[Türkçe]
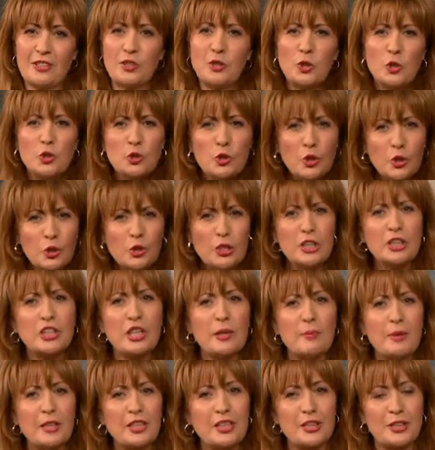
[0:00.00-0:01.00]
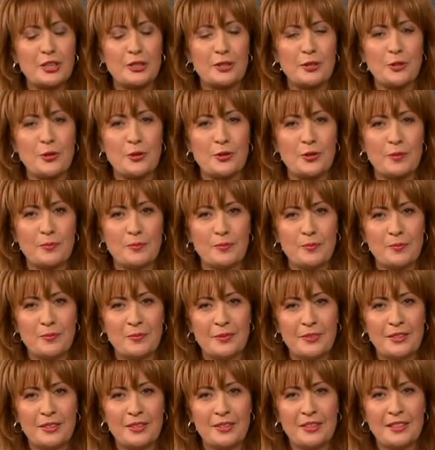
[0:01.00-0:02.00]
Güçlü yaşamak istiyorum.
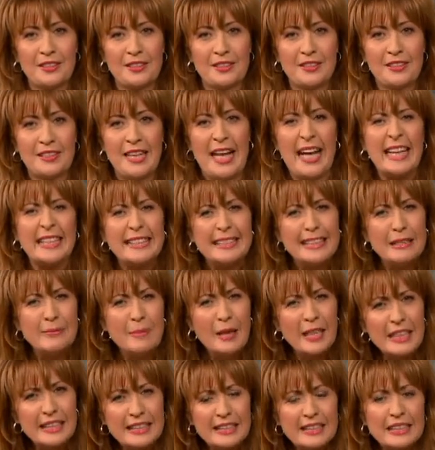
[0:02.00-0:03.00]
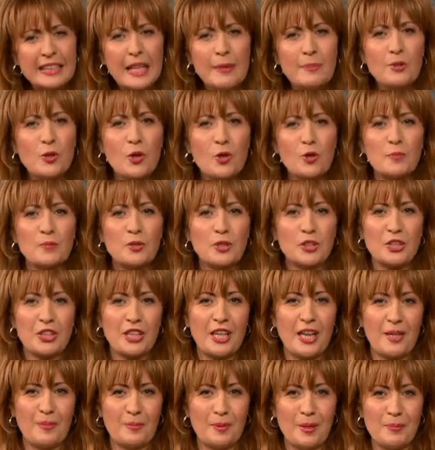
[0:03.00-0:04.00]
Ezilmek istemiyorum Işık
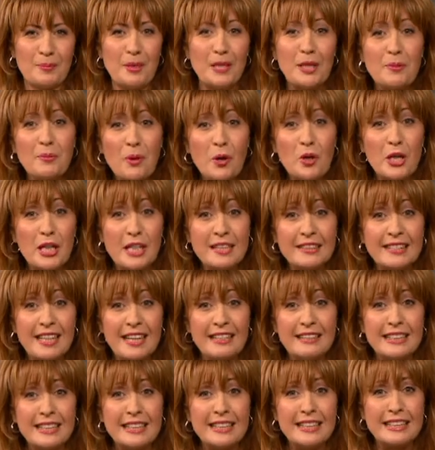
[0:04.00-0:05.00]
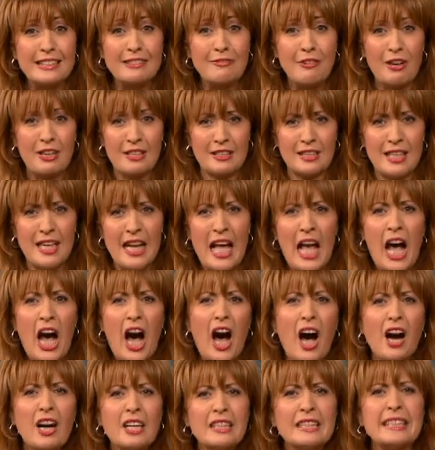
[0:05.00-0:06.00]
abla. Bana böyle yazanlarınız var.
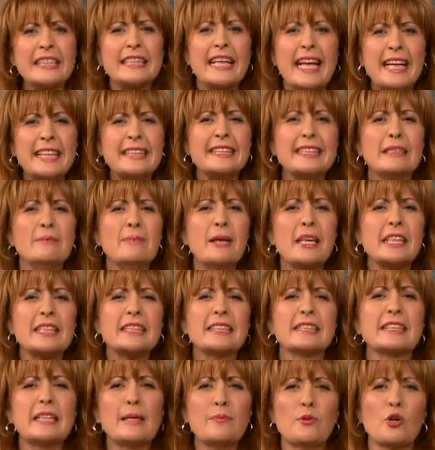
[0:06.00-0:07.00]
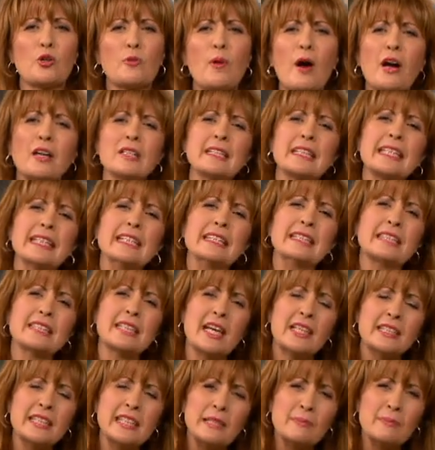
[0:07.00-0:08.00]
Artık ezilmek istemiyorum. Artık
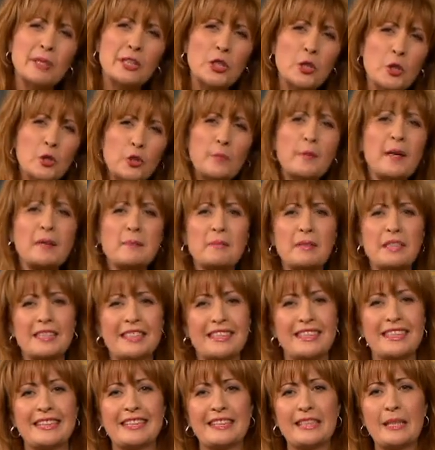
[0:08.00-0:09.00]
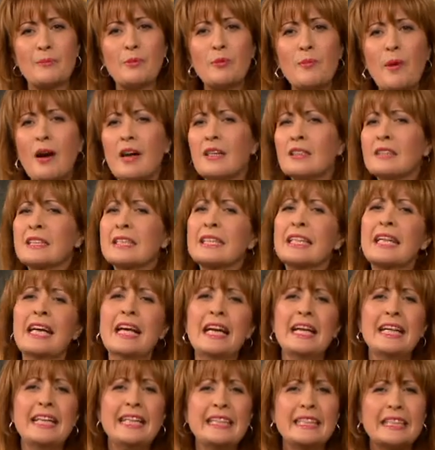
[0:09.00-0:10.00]
insanların bana hükmetmesini istemiyorum. Artık
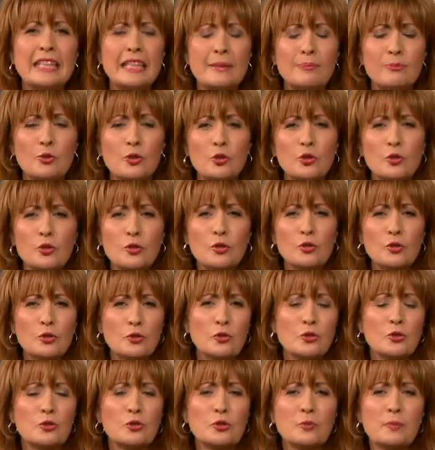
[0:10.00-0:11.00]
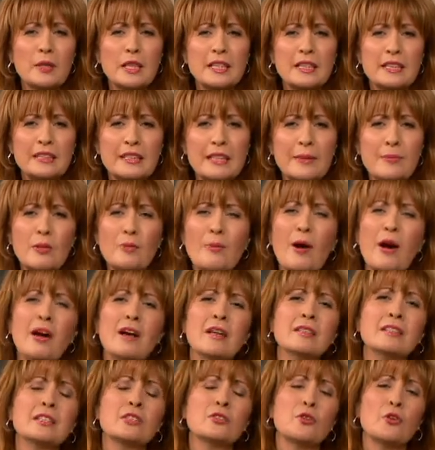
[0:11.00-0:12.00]
itilip dürtülmek istemiyorum.
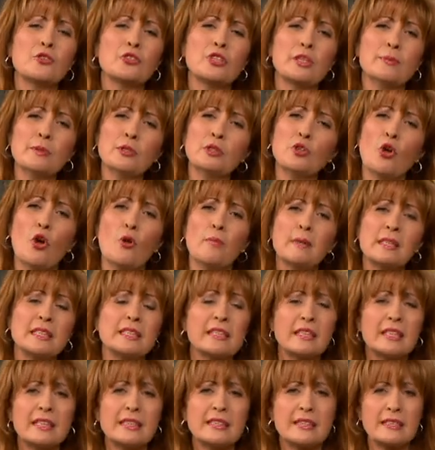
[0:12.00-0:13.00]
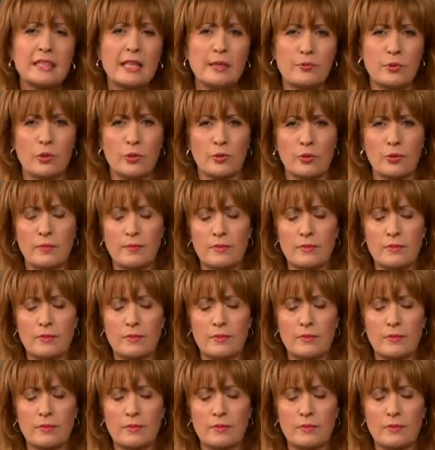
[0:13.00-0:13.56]
Artık kocamın dövmesini istemiyorum.